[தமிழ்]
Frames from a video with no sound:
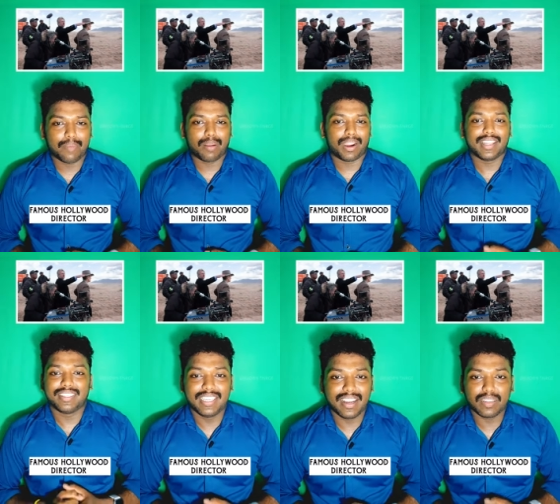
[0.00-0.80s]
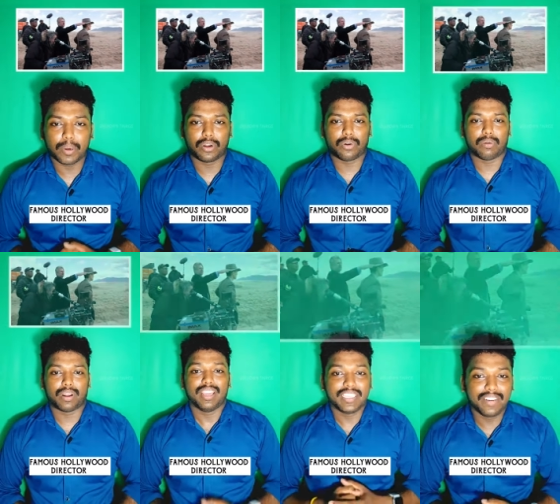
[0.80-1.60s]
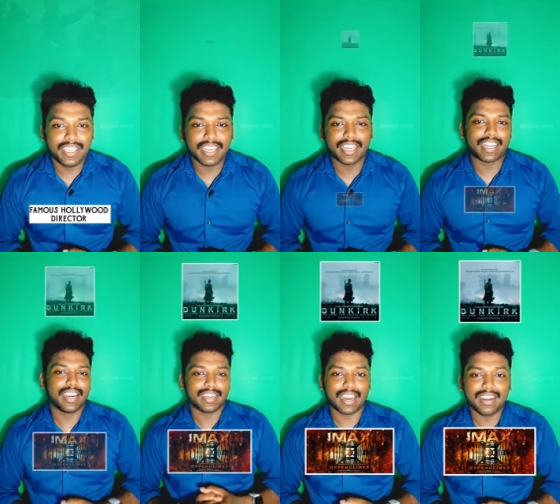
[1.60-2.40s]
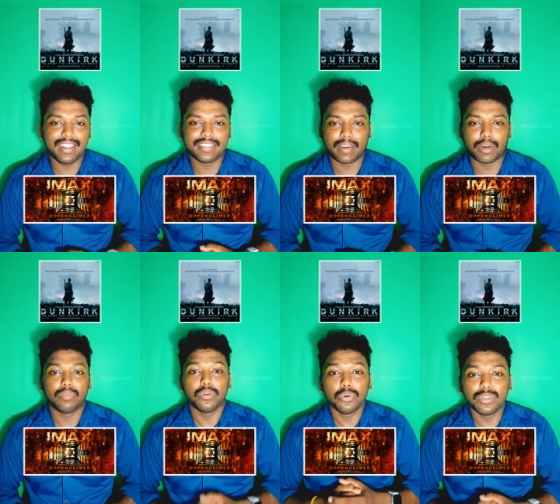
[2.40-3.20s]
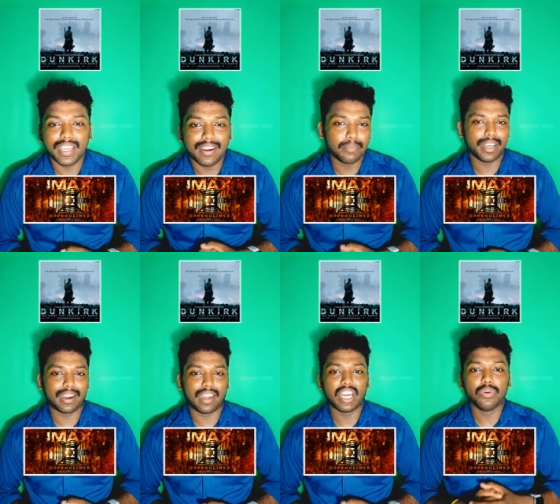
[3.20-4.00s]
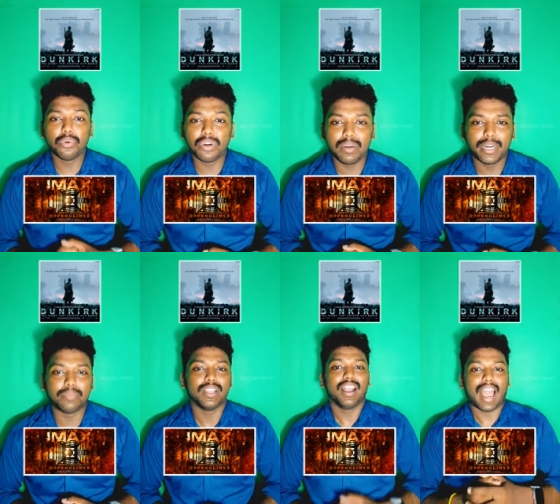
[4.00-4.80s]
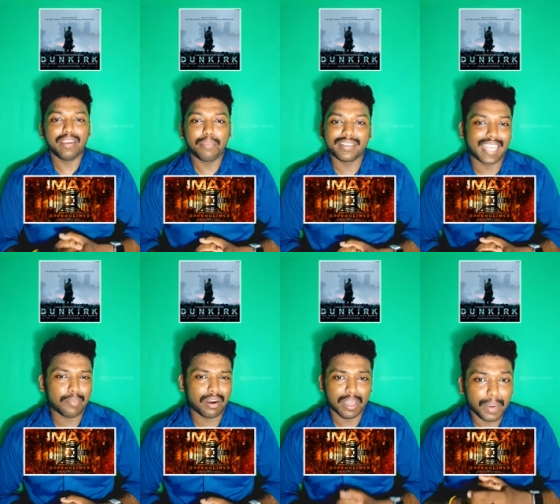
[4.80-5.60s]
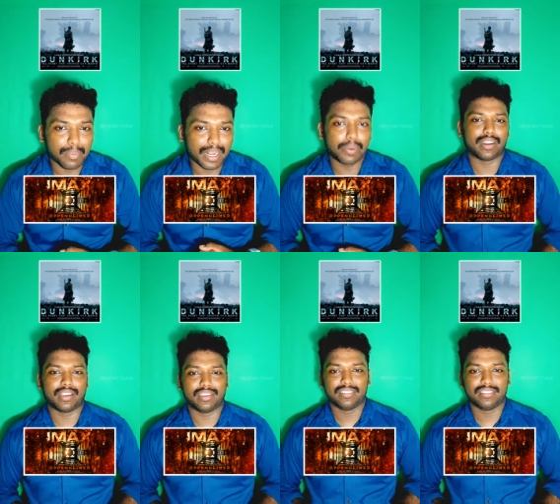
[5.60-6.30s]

கேமரா மேலே தீராத பற்று கொண்டவர் இவர் இயக்கியிருக்க டன் கிரிக் திரைப்படம் நூற்றி ஏழு நிமிடங்களில் நூறு நிமிடம் ஐமேக்ஸ் கேமராவிலேயே படமாக்கப்பட்டிருக்கு